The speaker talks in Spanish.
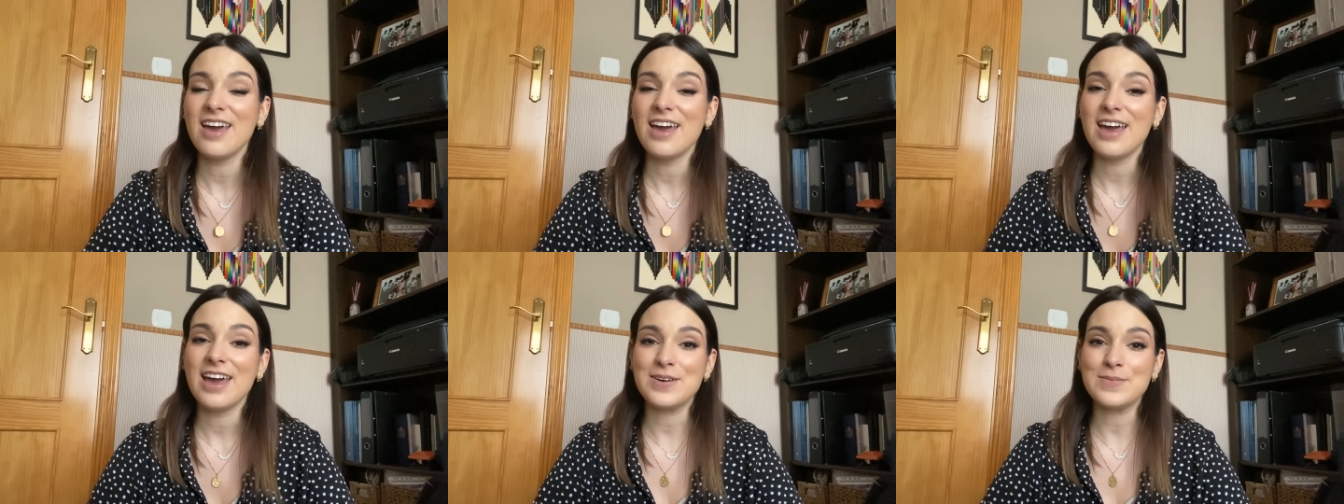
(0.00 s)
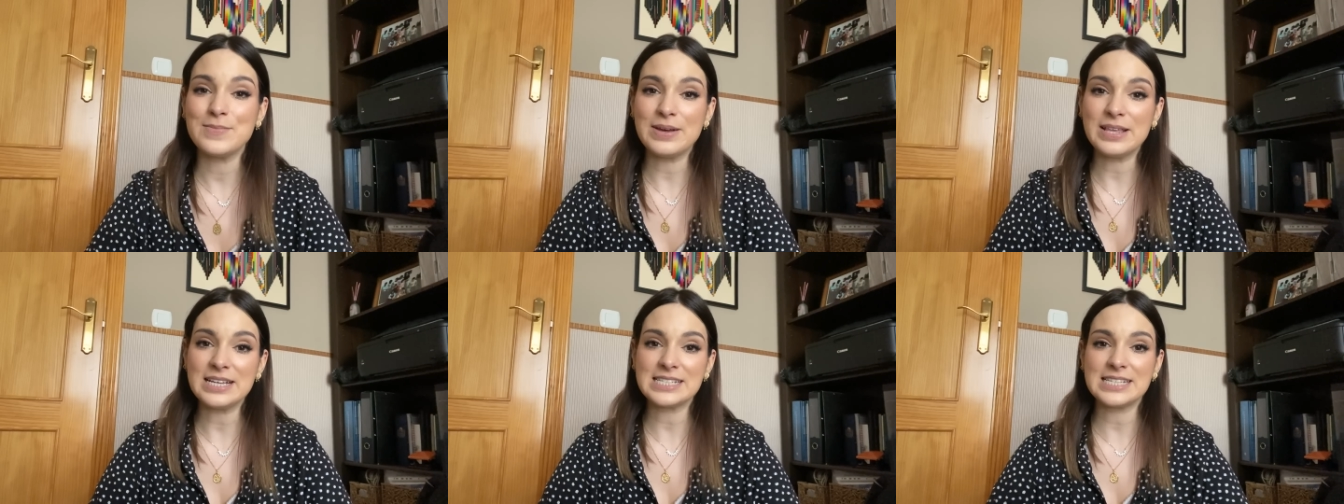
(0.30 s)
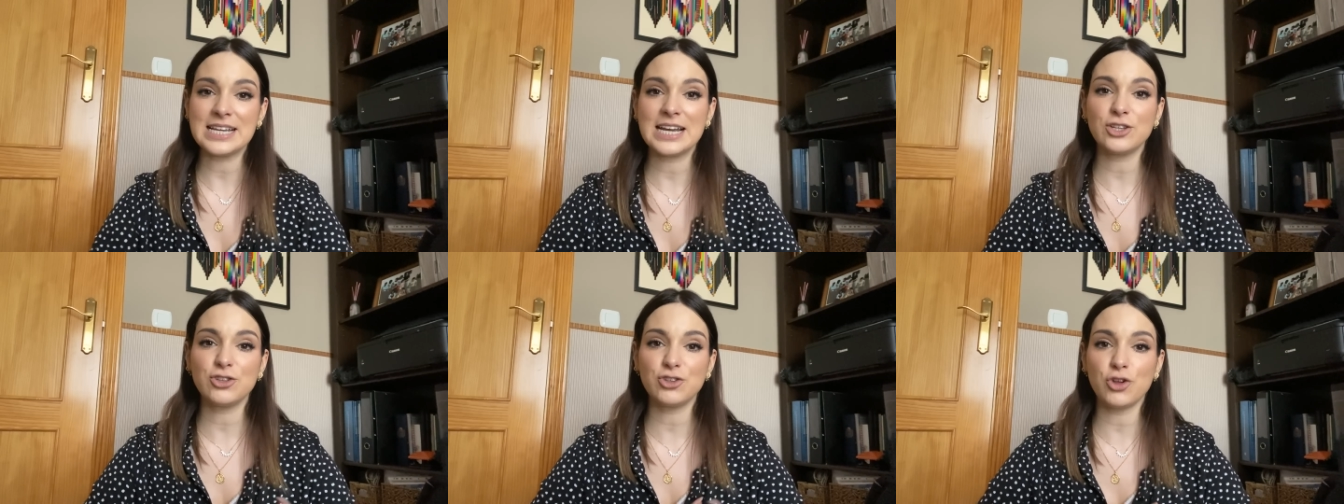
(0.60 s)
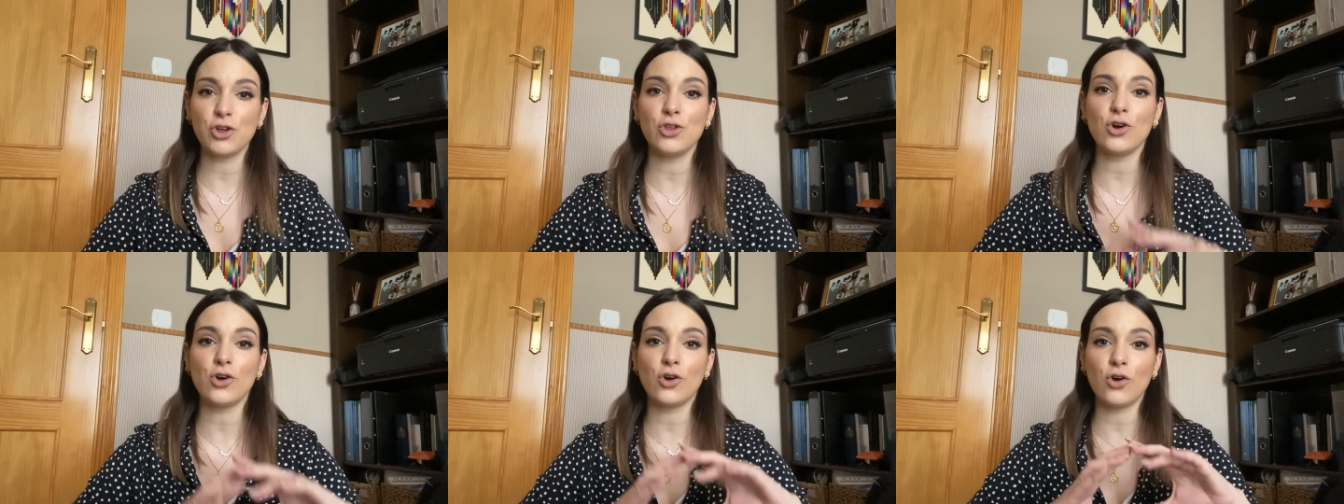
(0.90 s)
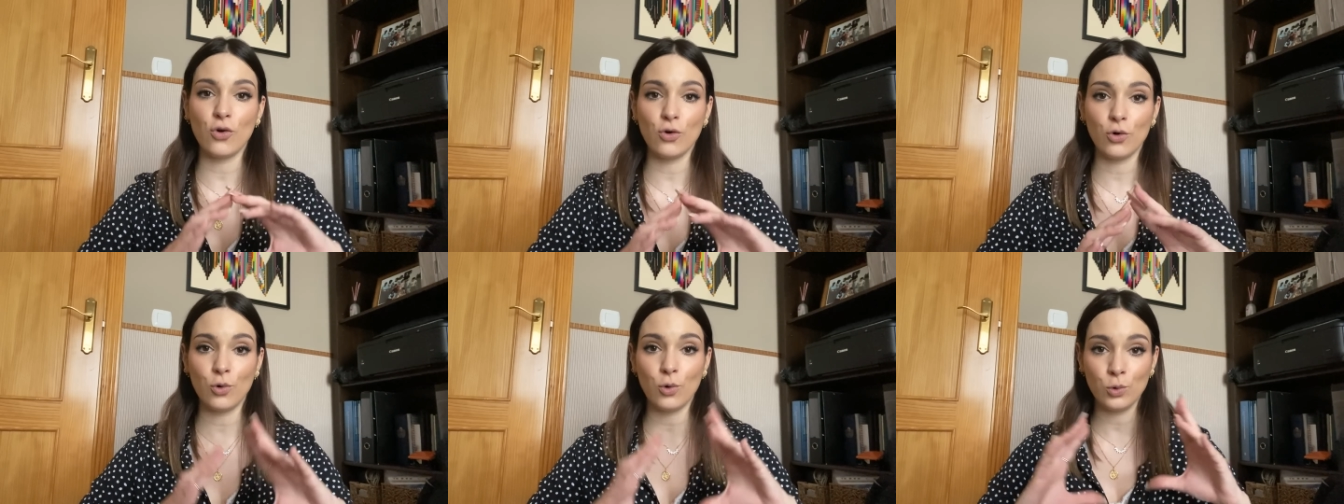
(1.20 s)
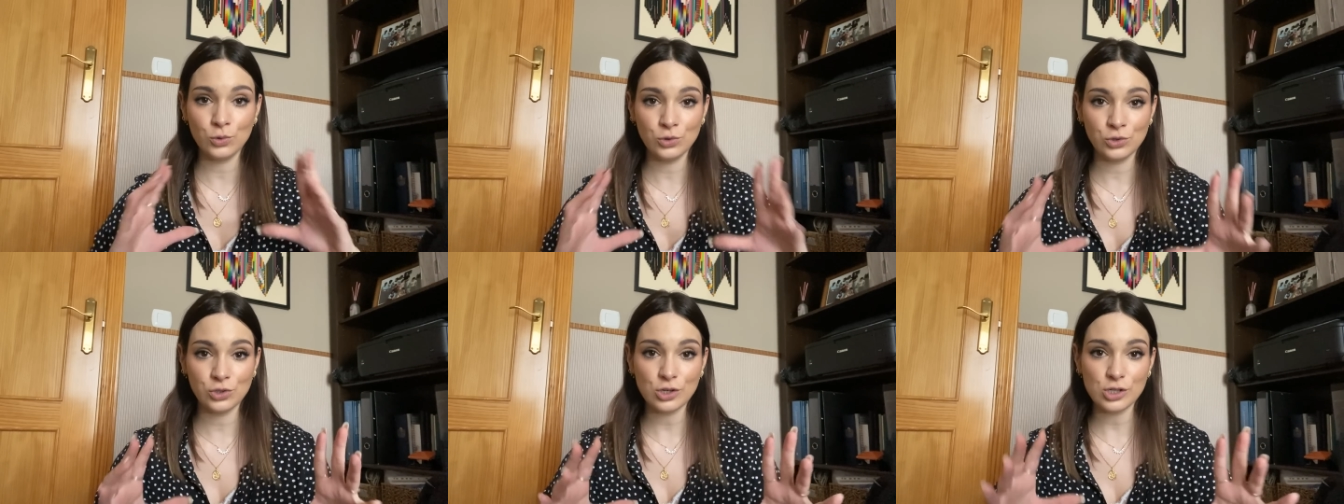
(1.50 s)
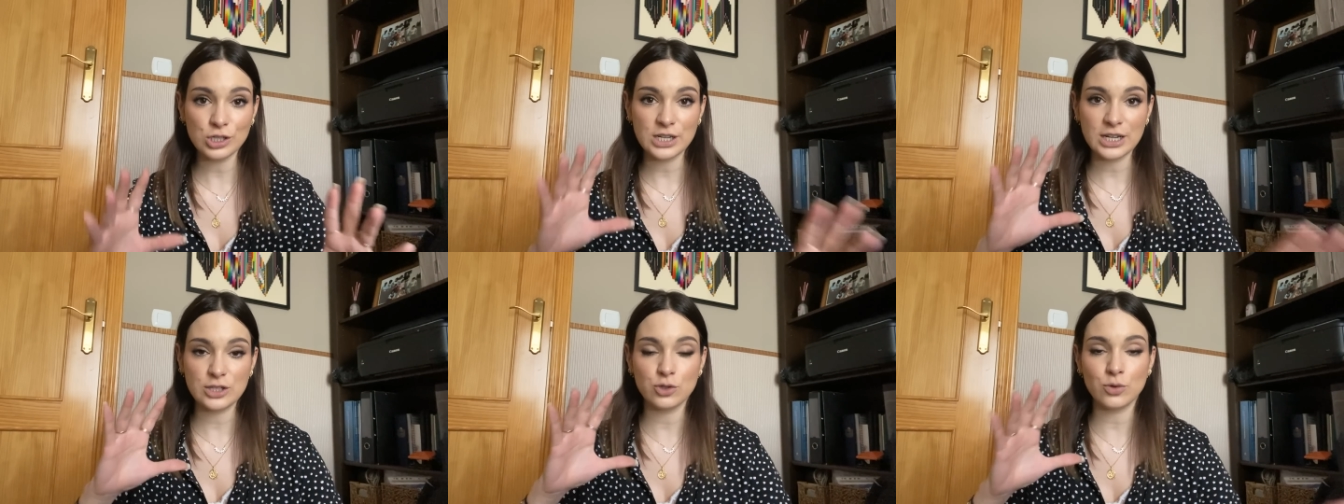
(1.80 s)
en vez de ser todo
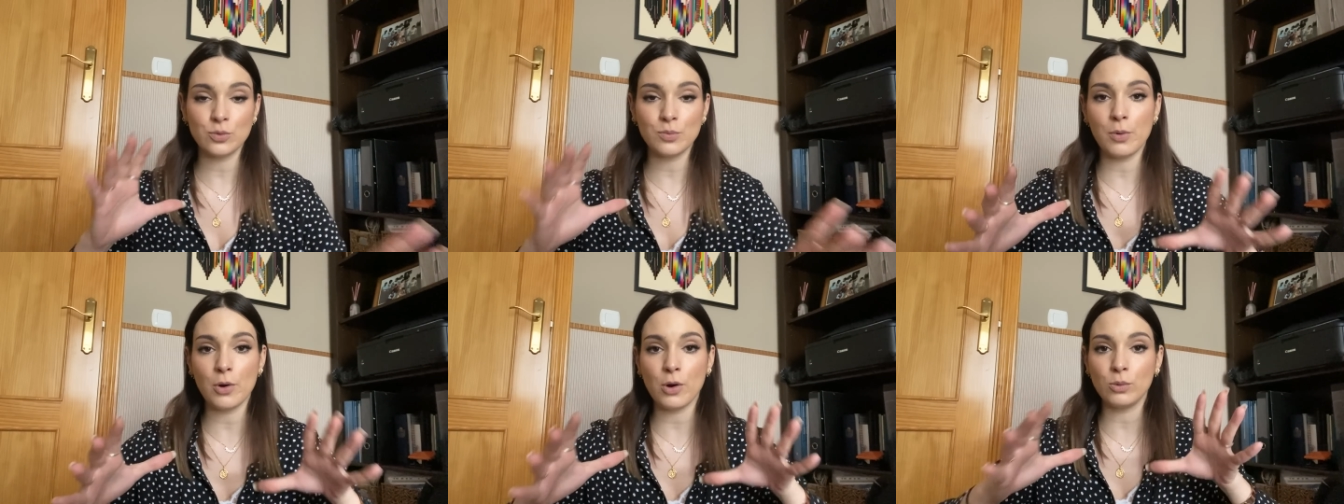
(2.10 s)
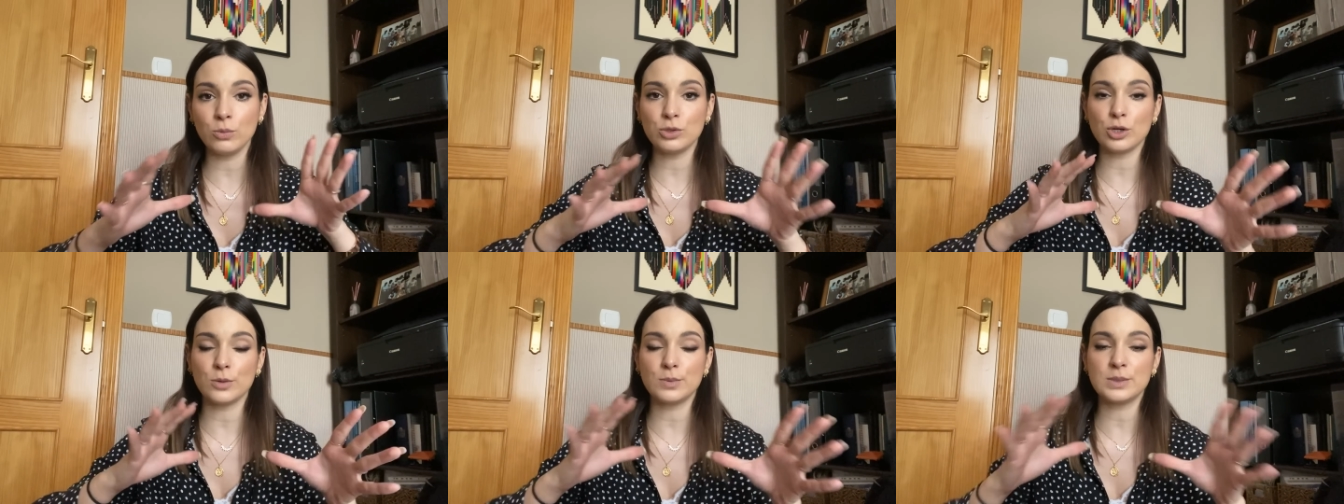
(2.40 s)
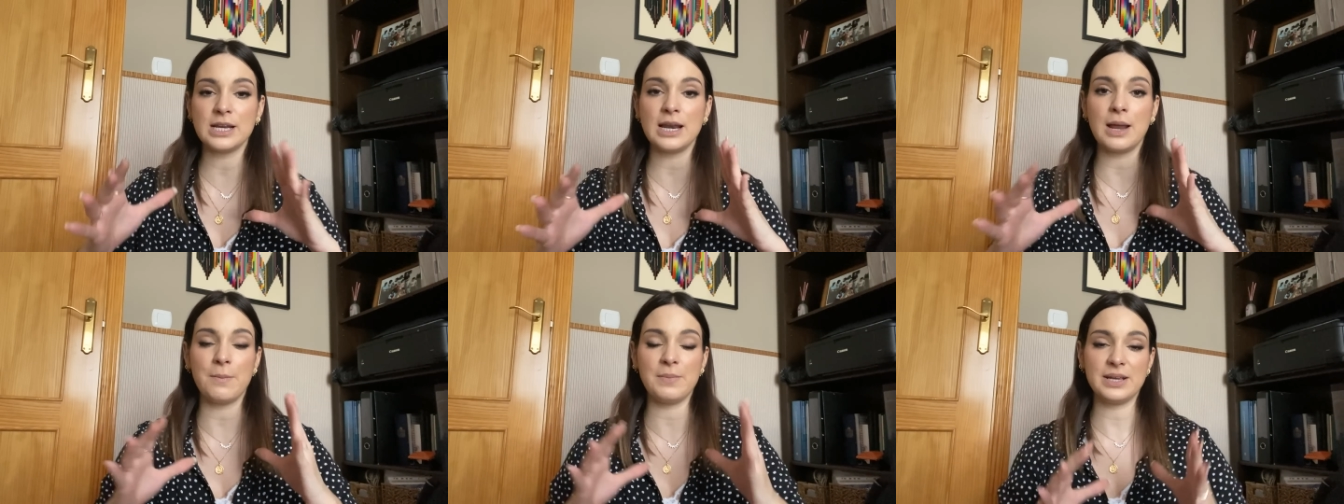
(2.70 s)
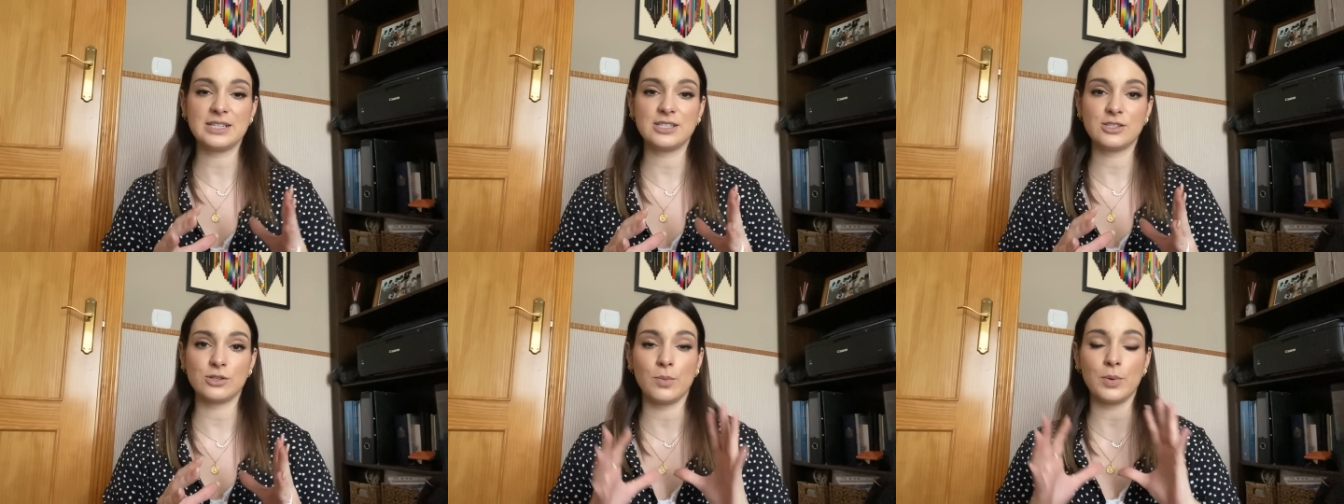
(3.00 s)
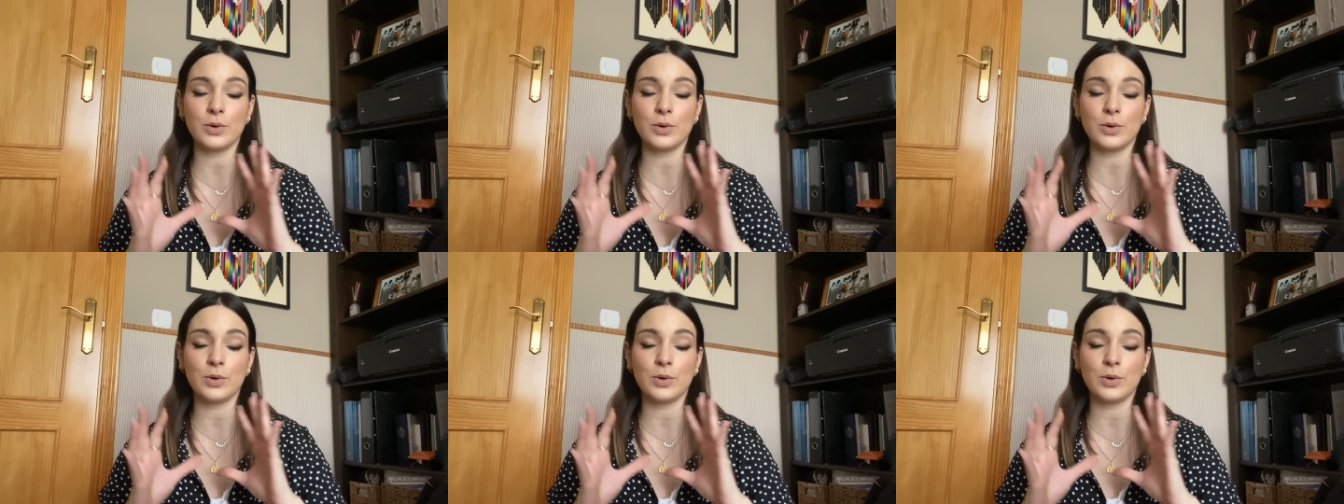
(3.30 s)
conjuntos, he hecho un poco un Shopsila mixto.